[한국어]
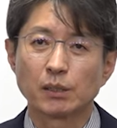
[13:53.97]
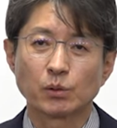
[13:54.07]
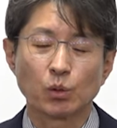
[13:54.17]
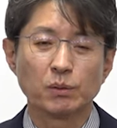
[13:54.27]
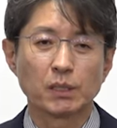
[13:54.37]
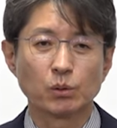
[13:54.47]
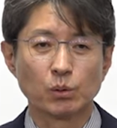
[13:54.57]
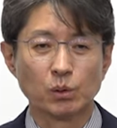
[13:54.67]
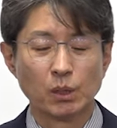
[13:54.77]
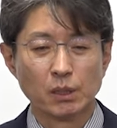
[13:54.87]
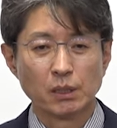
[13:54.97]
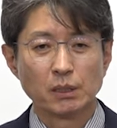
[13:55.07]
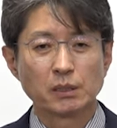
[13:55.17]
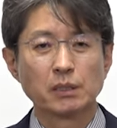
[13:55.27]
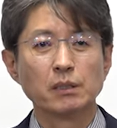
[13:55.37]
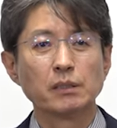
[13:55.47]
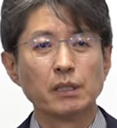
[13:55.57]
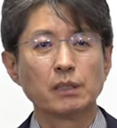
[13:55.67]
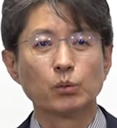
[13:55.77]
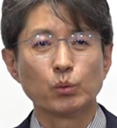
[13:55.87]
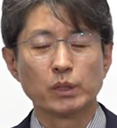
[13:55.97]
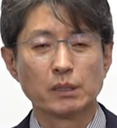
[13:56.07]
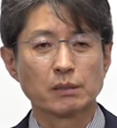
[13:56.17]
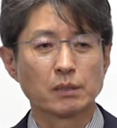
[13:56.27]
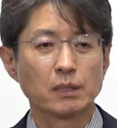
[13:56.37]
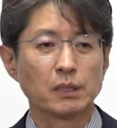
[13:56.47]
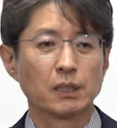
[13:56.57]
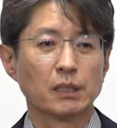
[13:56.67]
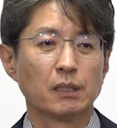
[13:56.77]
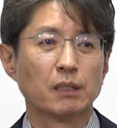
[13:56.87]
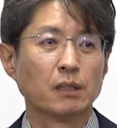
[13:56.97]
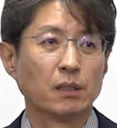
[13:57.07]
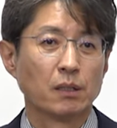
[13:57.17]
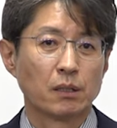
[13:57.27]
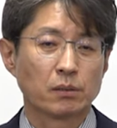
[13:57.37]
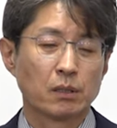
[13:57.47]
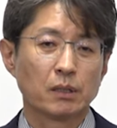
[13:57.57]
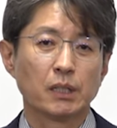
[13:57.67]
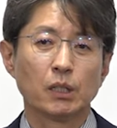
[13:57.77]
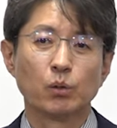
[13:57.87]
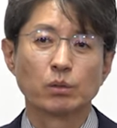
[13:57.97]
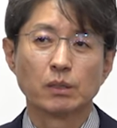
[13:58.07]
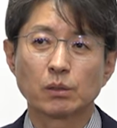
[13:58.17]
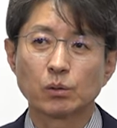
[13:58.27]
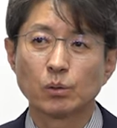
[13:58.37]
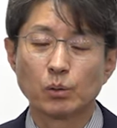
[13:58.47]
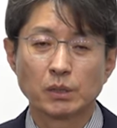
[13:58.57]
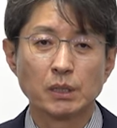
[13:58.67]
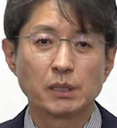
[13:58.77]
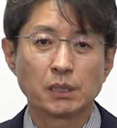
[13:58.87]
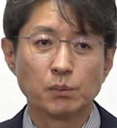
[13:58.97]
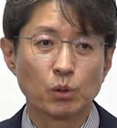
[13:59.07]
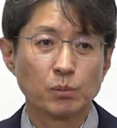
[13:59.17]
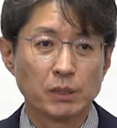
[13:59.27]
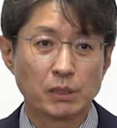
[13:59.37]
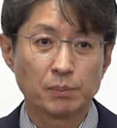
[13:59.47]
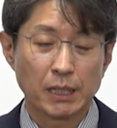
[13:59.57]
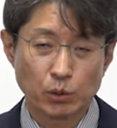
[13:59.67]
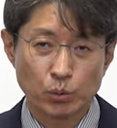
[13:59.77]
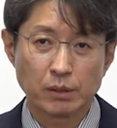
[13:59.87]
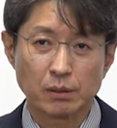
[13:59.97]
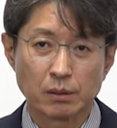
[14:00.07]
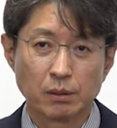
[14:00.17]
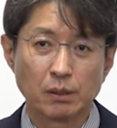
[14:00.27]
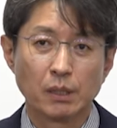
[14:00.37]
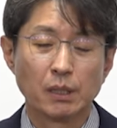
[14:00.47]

조금이라도 지연되는 걸 우려해서 저희가 설계 용역도 저희 시비로 먼저 발주해서